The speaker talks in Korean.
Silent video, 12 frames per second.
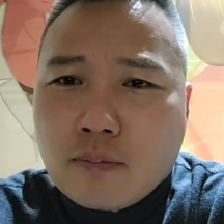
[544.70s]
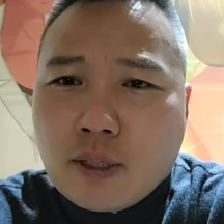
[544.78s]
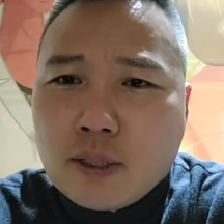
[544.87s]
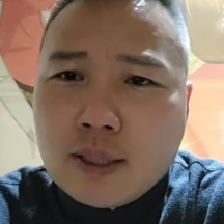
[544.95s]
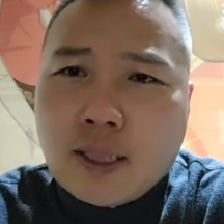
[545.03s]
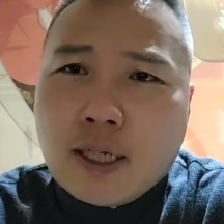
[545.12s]

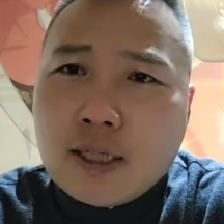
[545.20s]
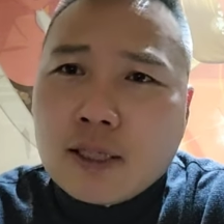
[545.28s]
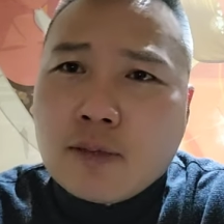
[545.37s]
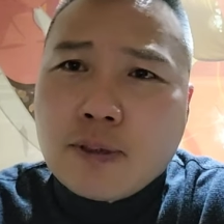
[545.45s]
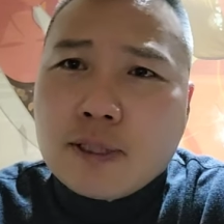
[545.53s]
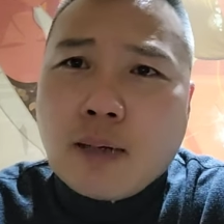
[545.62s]
시간을
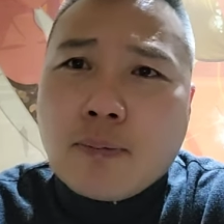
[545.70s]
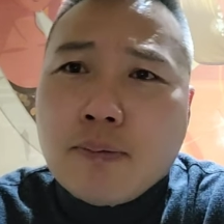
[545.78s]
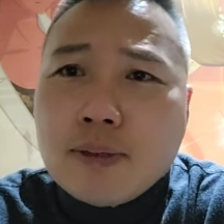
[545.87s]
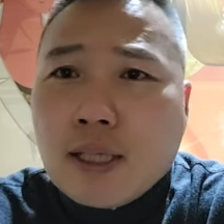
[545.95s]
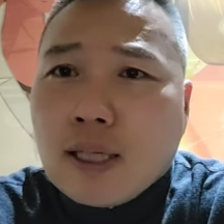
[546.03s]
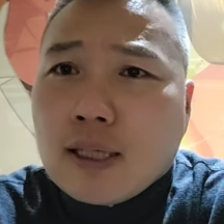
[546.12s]
끄면
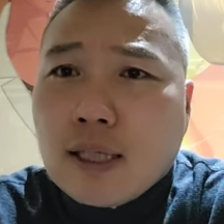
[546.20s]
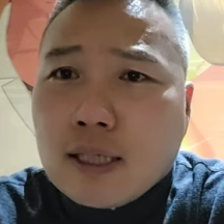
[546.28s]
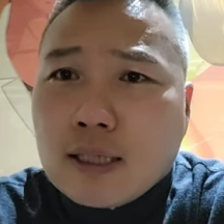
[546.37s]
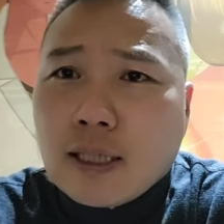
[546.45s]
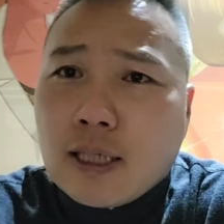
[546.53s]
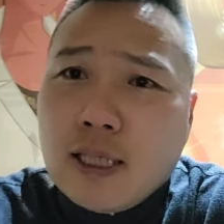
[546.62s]
잡음이
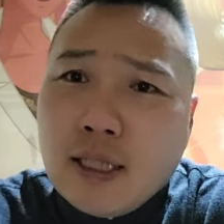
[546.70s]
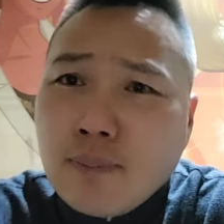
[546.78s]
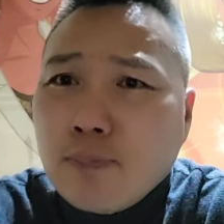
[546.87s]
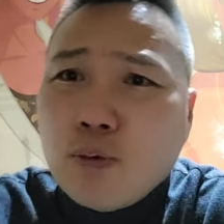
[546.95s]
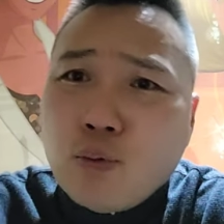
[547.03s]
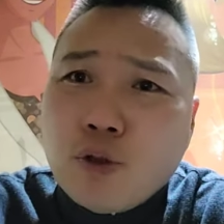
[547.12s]
생긴다는 게
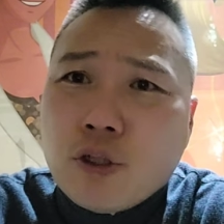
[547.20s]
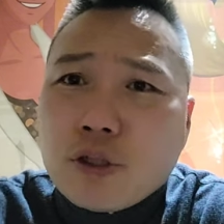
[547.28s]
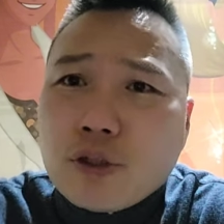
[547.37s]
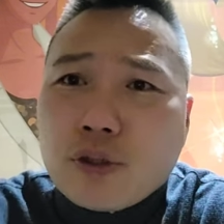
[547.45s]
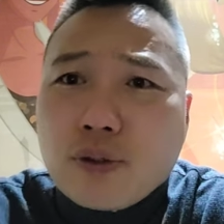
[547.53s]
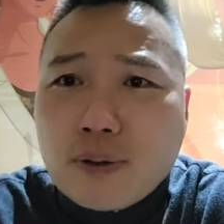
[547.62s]
이
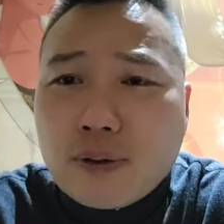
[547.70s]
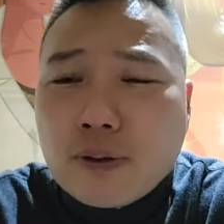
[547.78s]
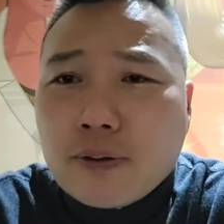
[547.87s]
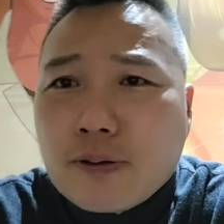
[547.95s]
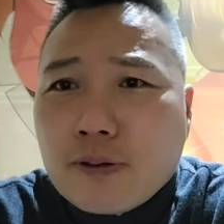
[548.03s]
부분이었어요.